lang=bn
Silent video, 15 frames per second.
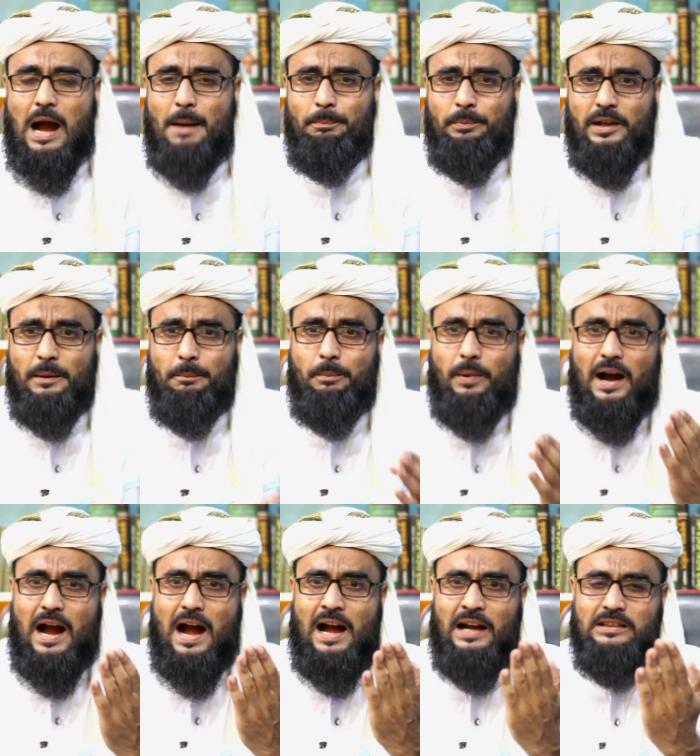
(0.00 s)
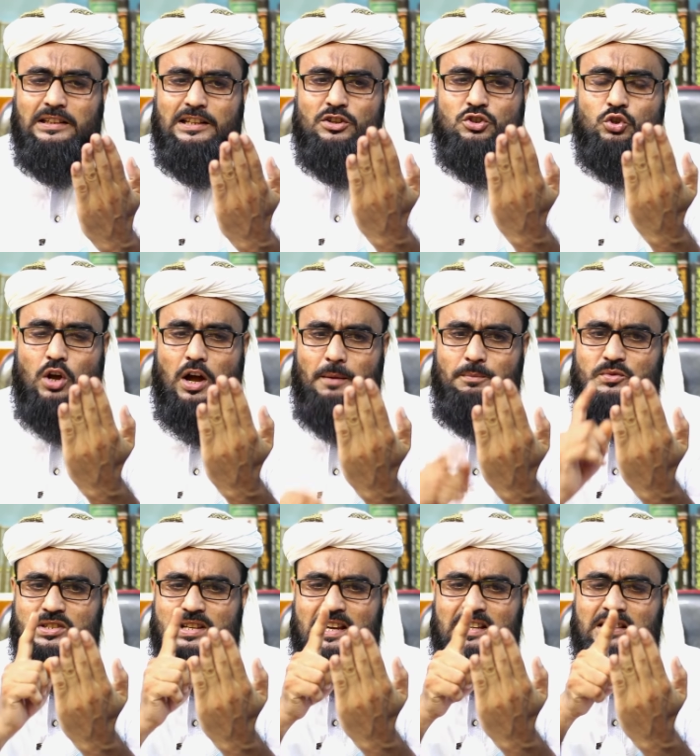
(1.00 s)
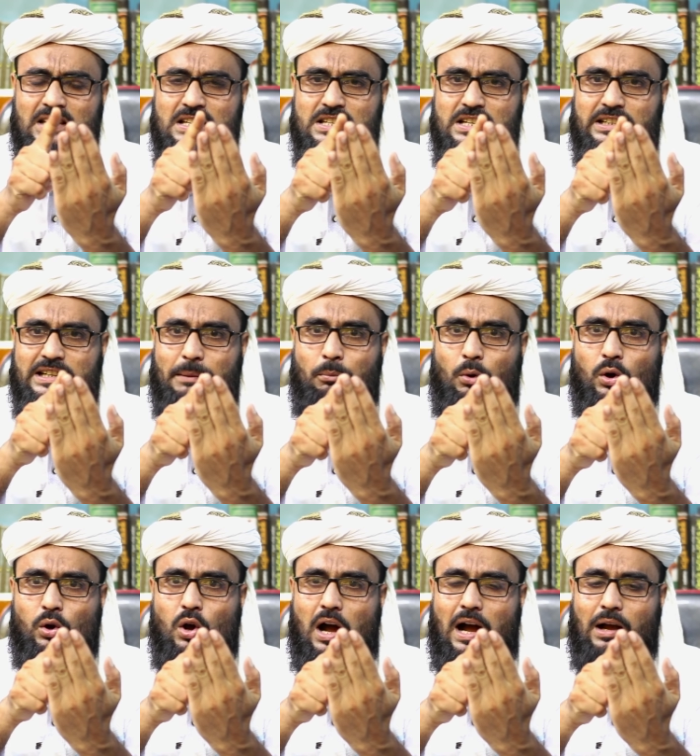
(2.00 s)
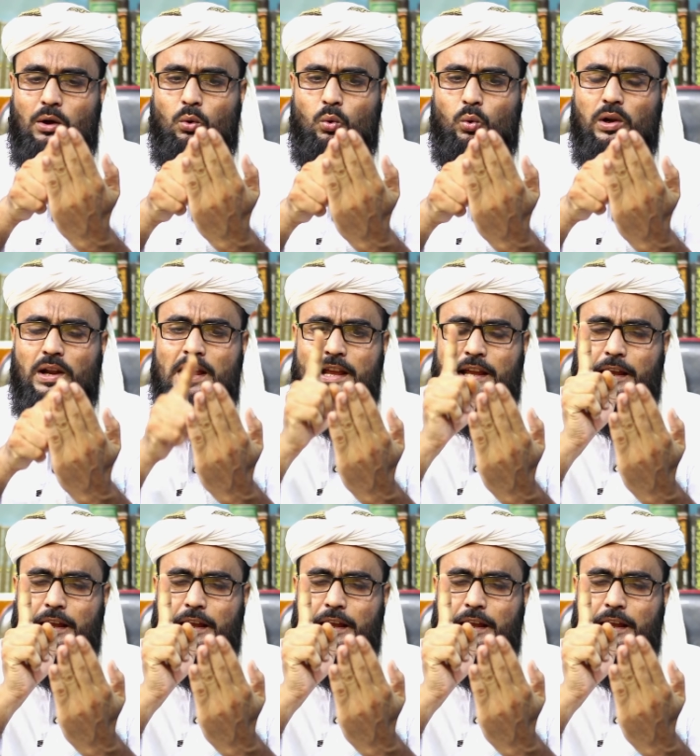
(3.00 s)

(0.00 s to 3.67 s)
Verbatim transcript: আপনার বাঁ হাতের সবচাইতে যেটা বড় আঙ্গুল